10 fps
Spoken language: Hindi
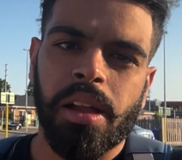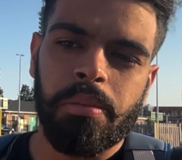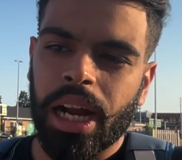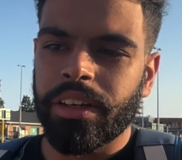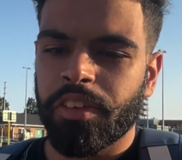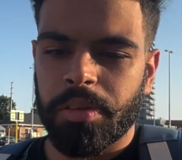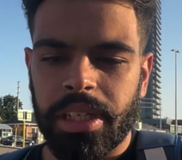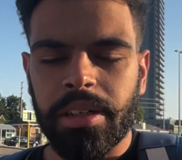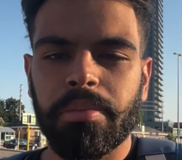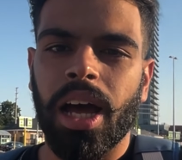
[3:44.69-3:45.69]
बाकी फिफ्टी
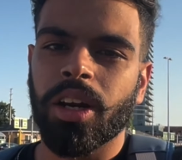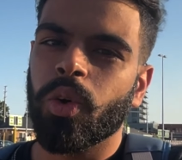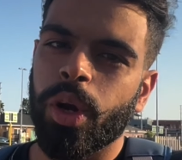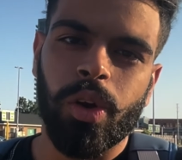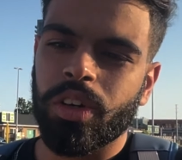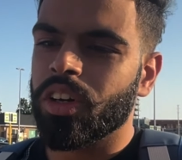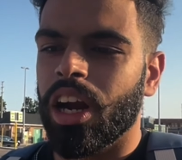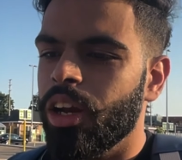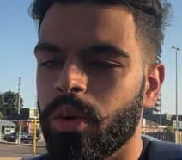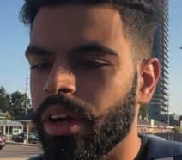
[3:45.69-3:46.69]
परसेंट बाहर गोरे होंगे और
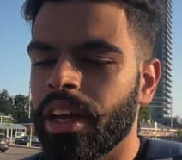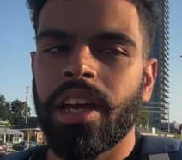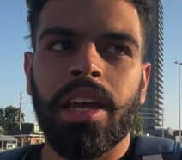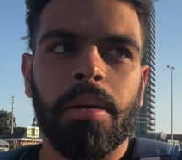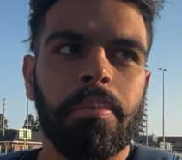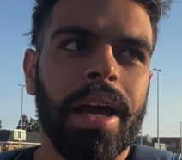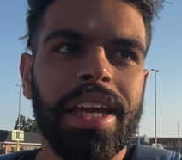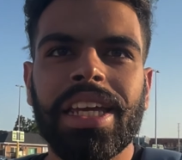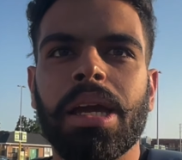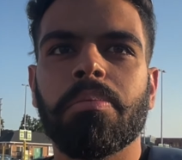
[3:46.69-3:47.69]
काले होंगे भाई
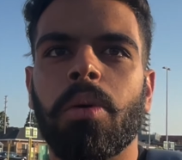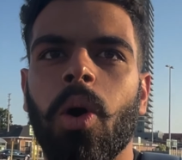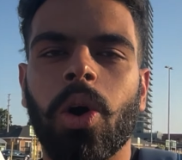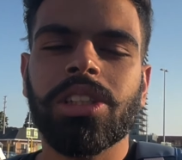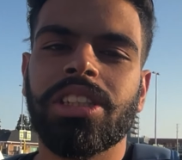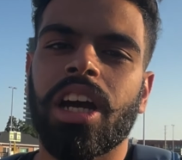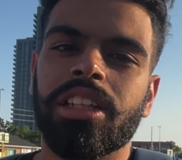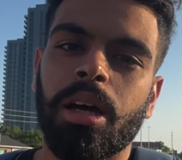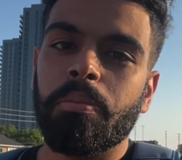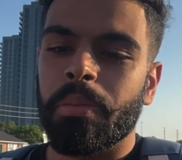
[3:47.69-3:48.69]
ये बहुत
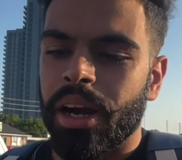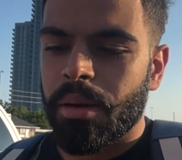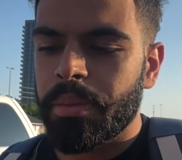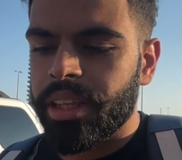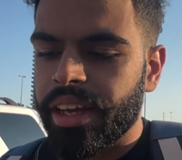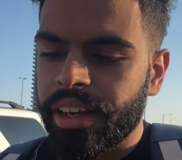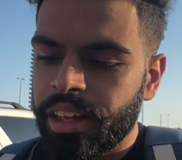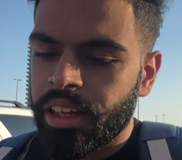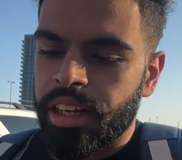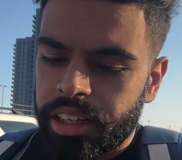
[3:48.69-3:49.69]
ज़्यादा बड़ा मिथ है
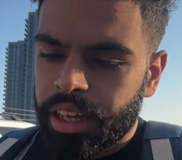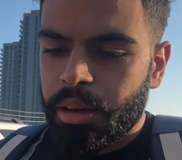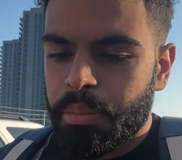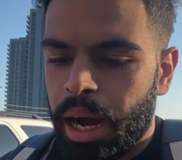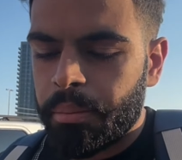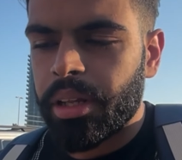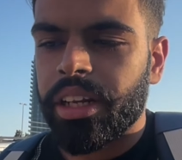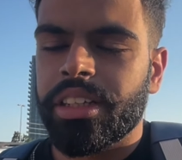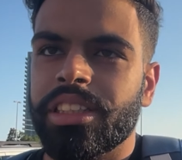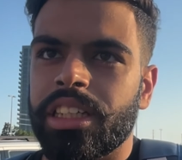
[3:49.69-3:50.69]
कि ब्रह्मपुर के
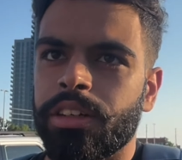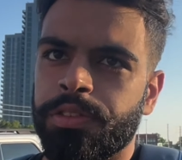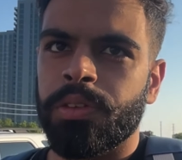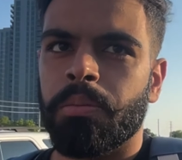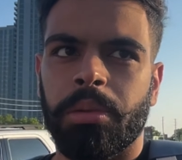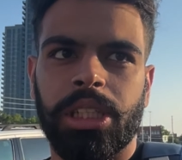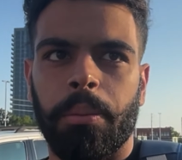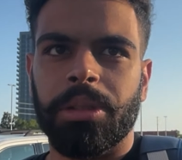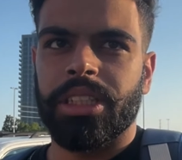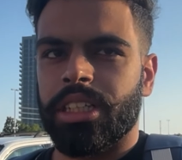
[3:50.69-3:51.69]
अंदर सिर्फ
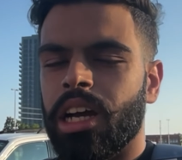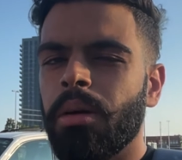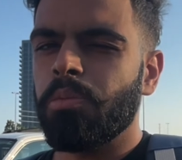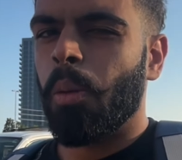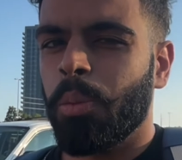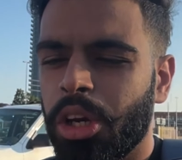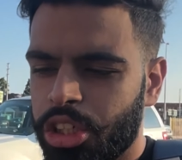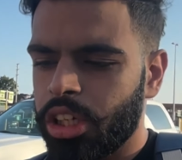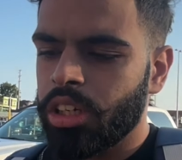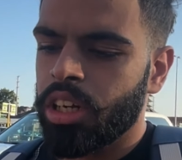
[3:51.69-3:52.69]
पंजाबी से हाँ
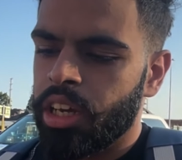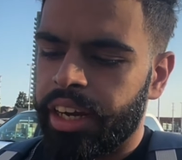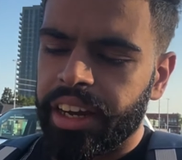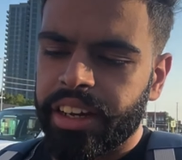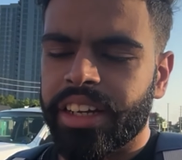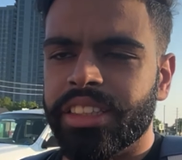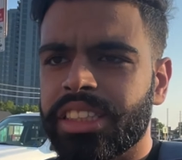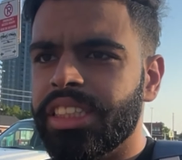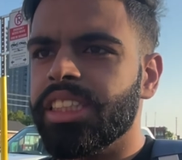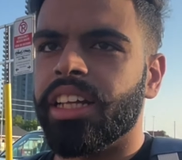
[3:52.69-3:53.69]
पॉपुलेशन इंडियंस
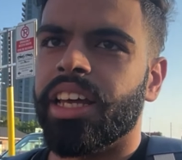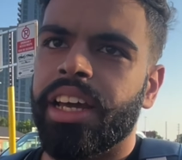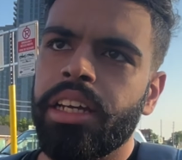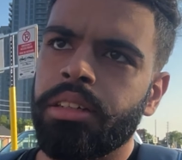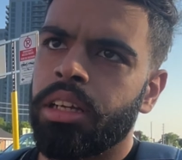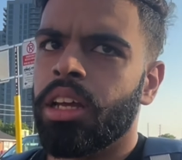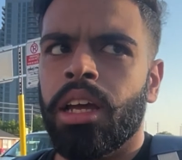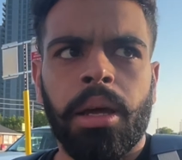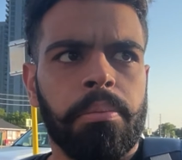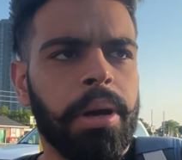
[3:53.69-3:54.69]
की ज़्यादा है
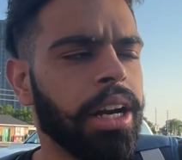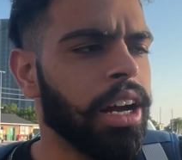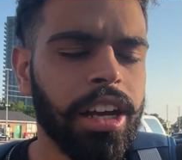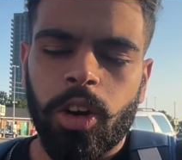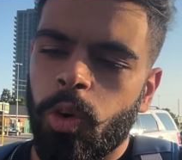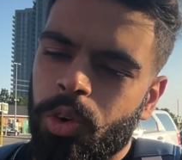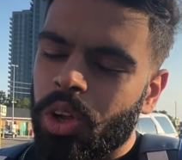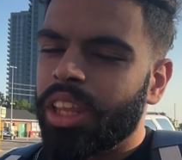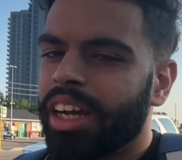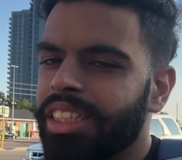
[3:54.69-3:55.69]
पर अगर
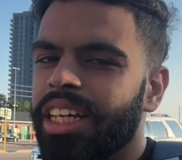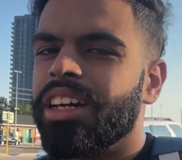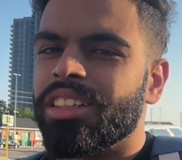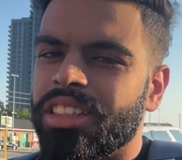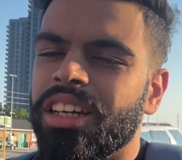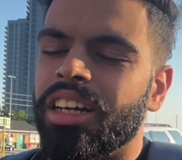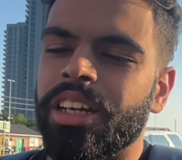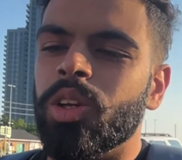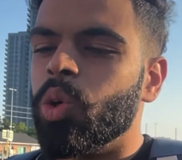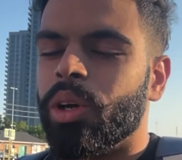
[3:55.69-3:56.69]
ओवरऑल देखा जाए हर तरह
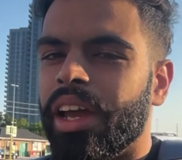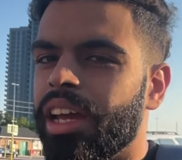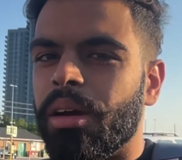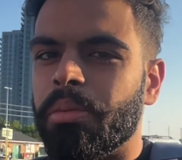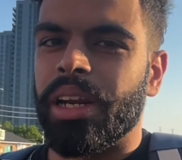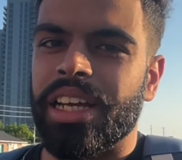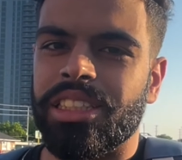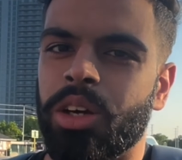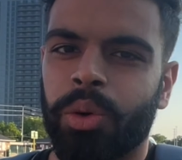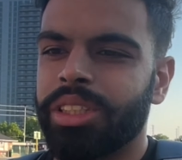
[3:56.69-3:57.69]
के लोग हैं यहाँ पर
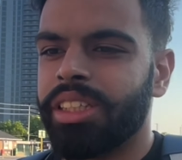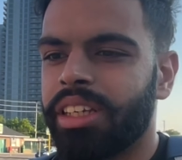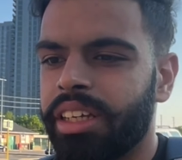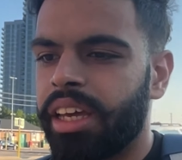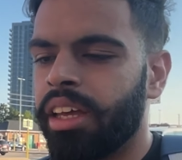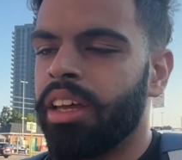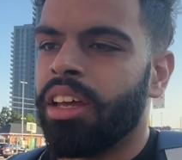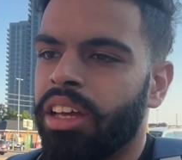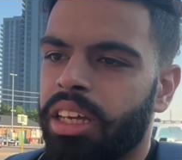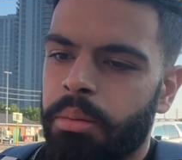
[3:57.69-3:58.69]
ऐसा कोई सीन नहीं है
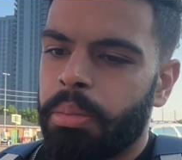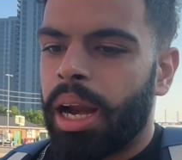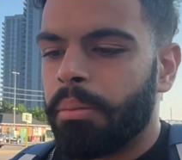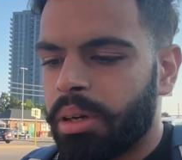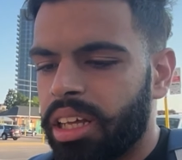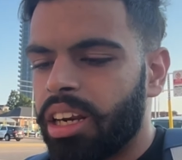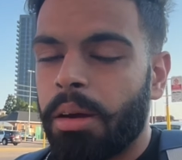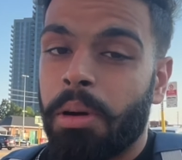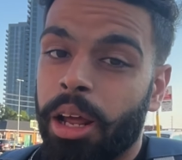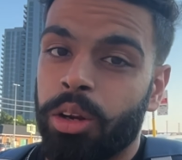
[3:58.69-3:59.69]
कि ब्रैम्पटन अगर
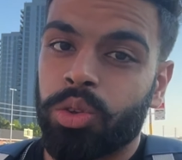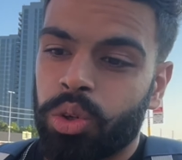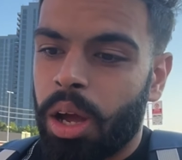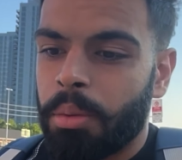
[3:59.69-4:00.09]
आप आ रहे हो तो यहाँ